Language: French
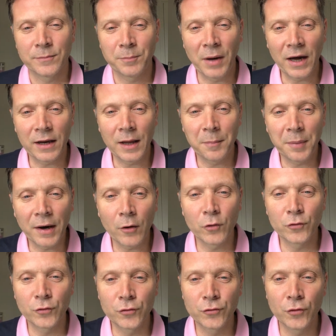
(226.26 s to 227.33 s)
par la
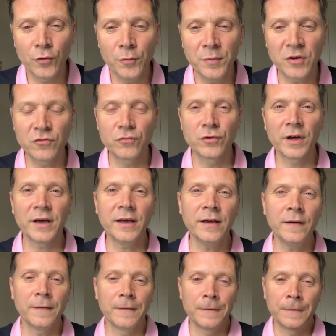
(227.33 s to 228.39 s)
parole de Dieu, mais je
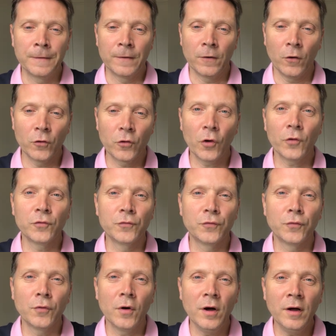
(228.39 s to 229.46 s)
voudrais encore une
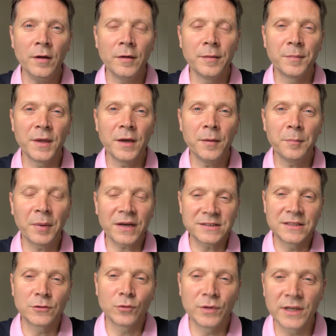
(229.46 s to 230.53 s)
fois, eh bien,
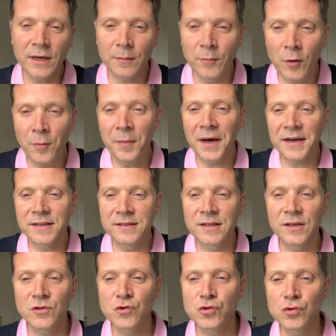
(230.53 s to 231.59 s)
particulièrement
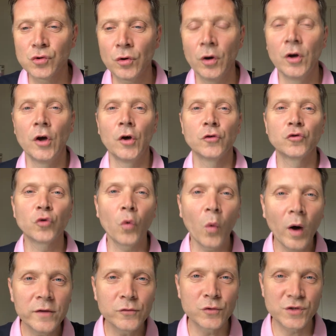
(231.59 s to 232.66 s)
m'arrêter sur
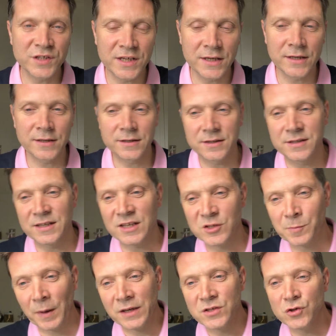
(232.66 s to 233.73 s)
trois de ces
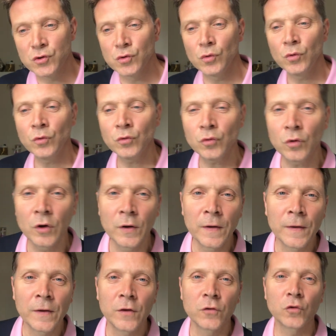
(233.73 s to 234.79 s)
expressions,
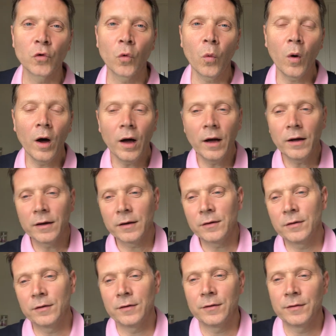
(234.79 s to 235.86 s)
trois
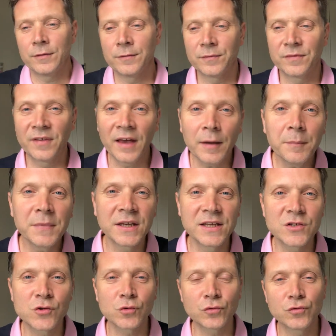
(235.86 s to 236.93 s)
euh, termes
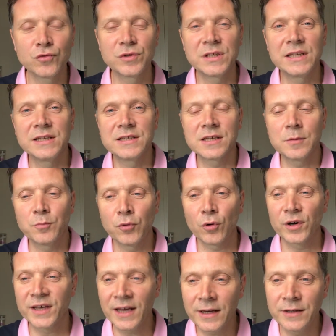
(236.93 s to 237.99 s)
qui sont utilisés
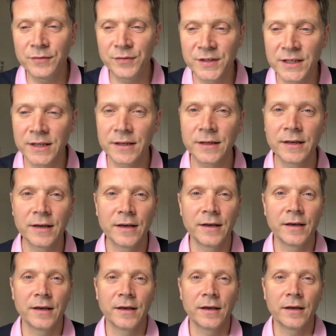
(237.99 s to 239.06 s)
pour qualifier
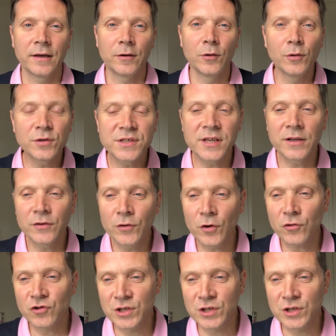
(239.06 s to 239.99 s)
le Seigneur